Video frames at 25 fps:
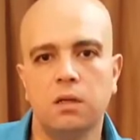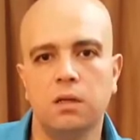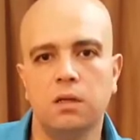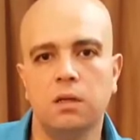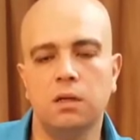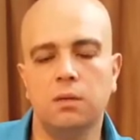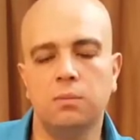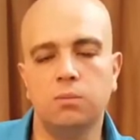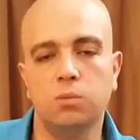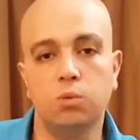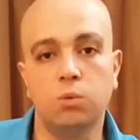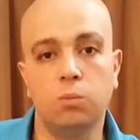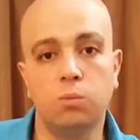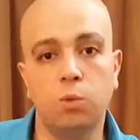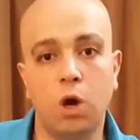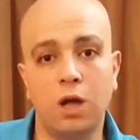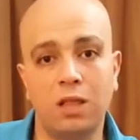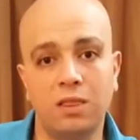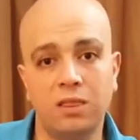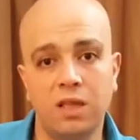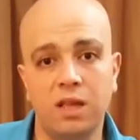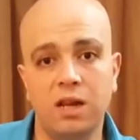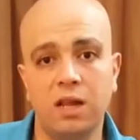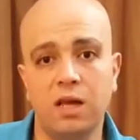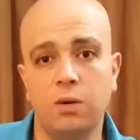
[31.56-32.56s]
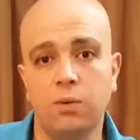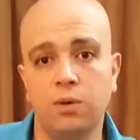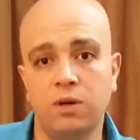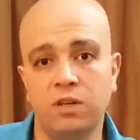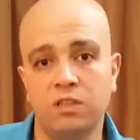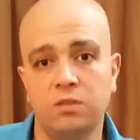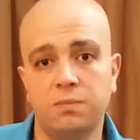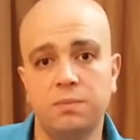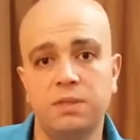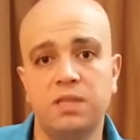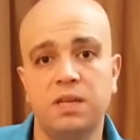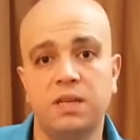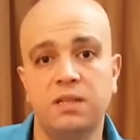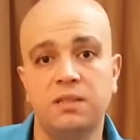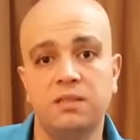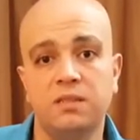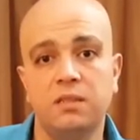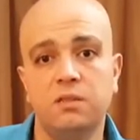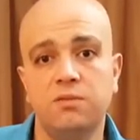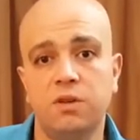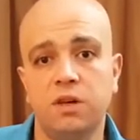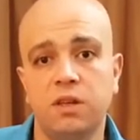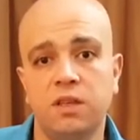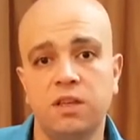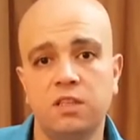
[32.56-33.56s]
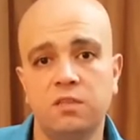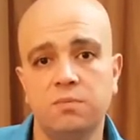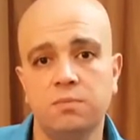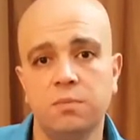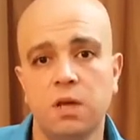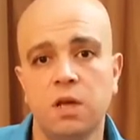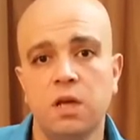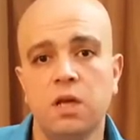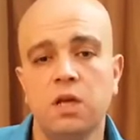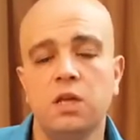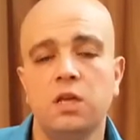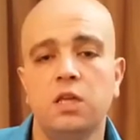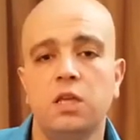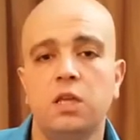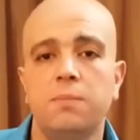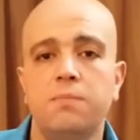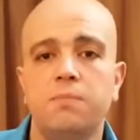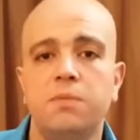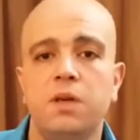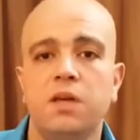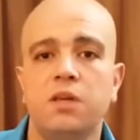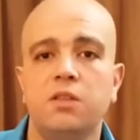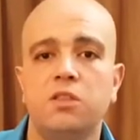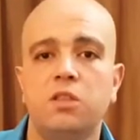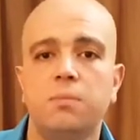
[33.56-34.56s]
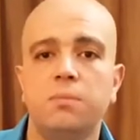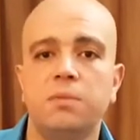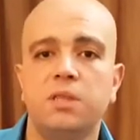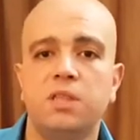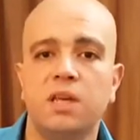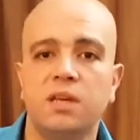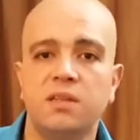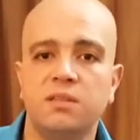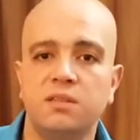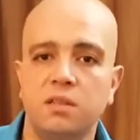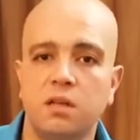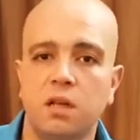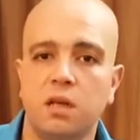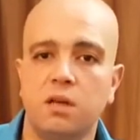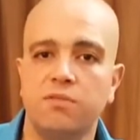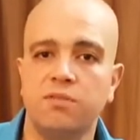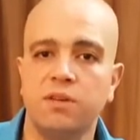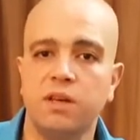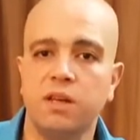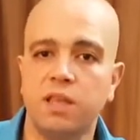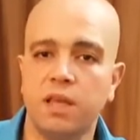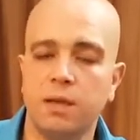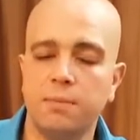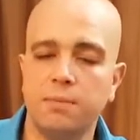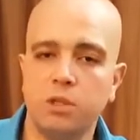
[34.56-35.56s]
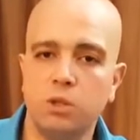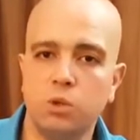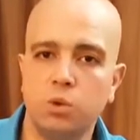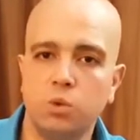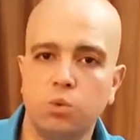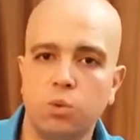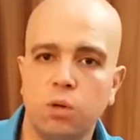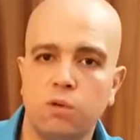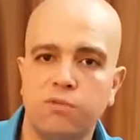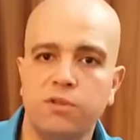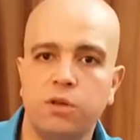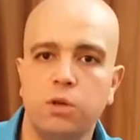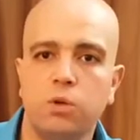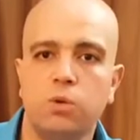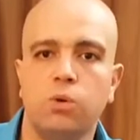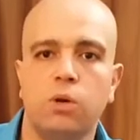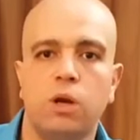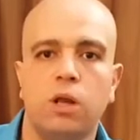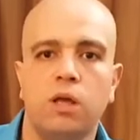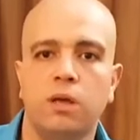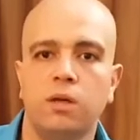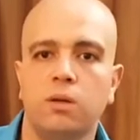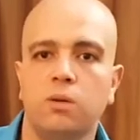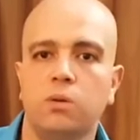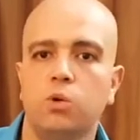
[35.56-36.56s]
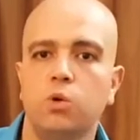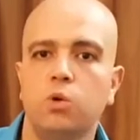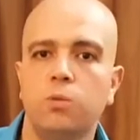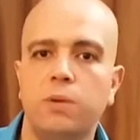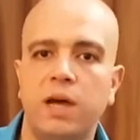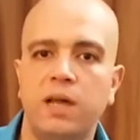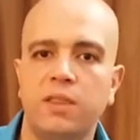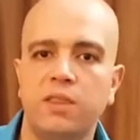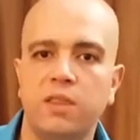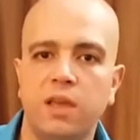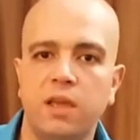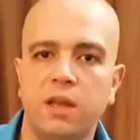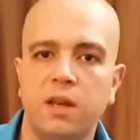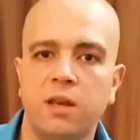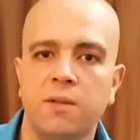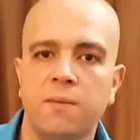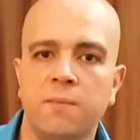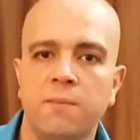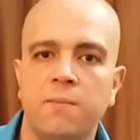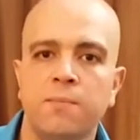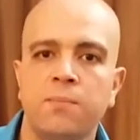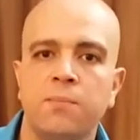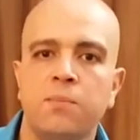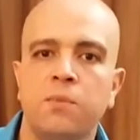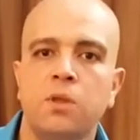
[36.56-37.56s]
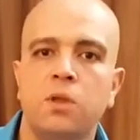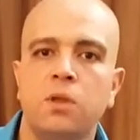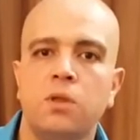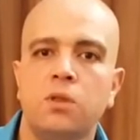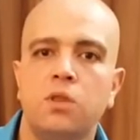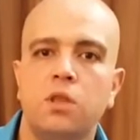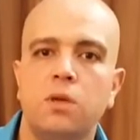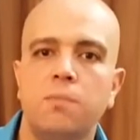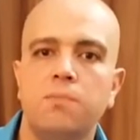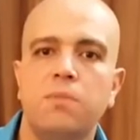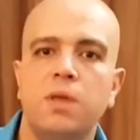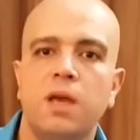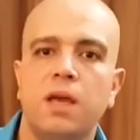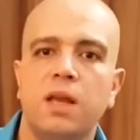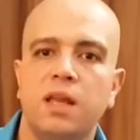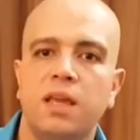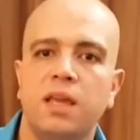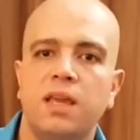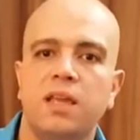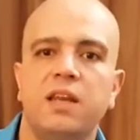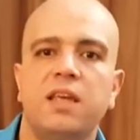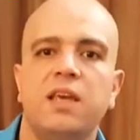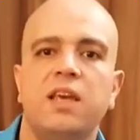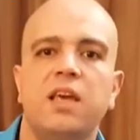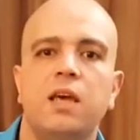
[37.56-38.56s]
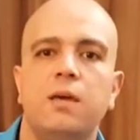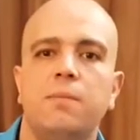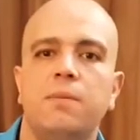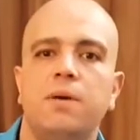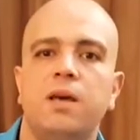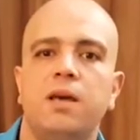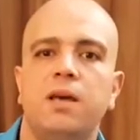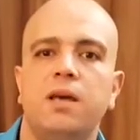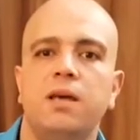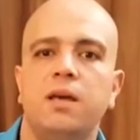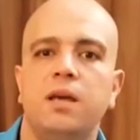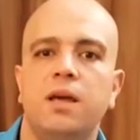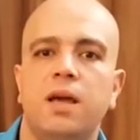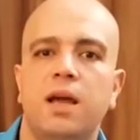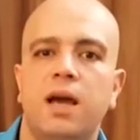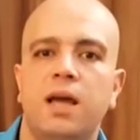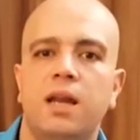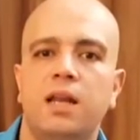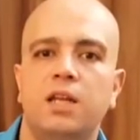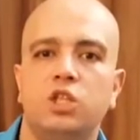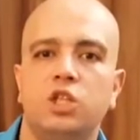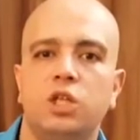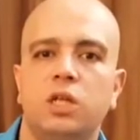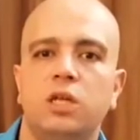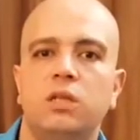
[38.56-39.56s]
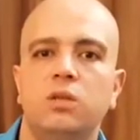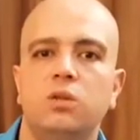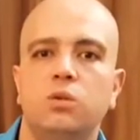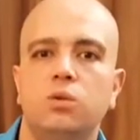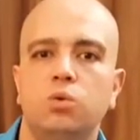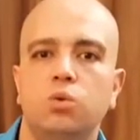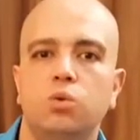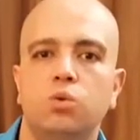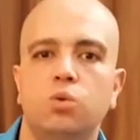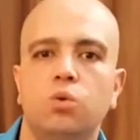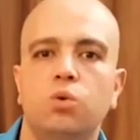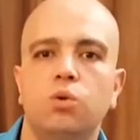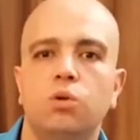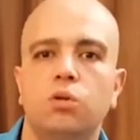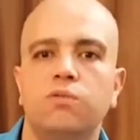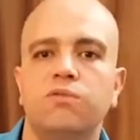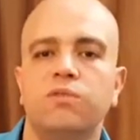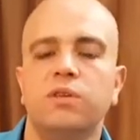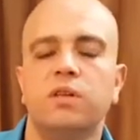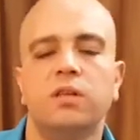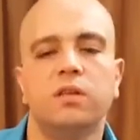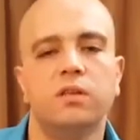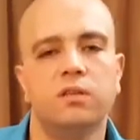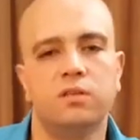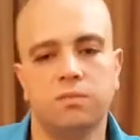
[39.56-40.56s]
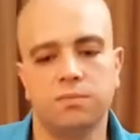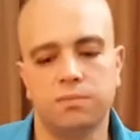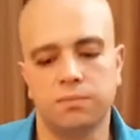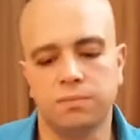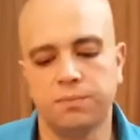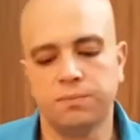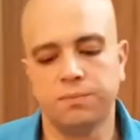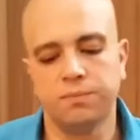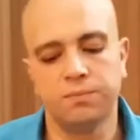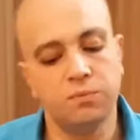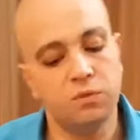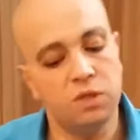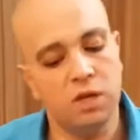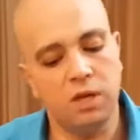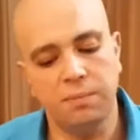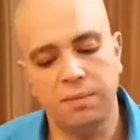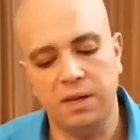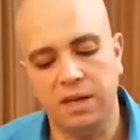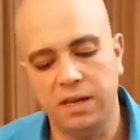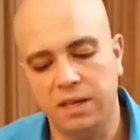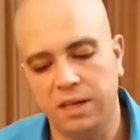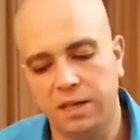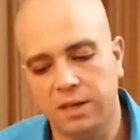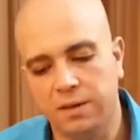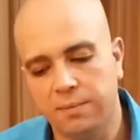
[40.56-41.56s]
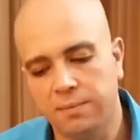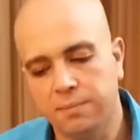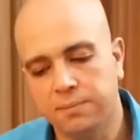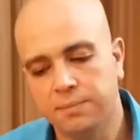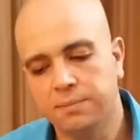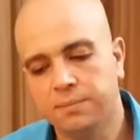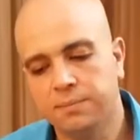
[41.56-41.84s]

آه، معدلها ونسبتها تزيد في الجسم يبدا يتم تخزينها في الكبد وفي الكلى وبعدين تبدا الخناقه بقى علشان تضر في الجسم تعمل ايه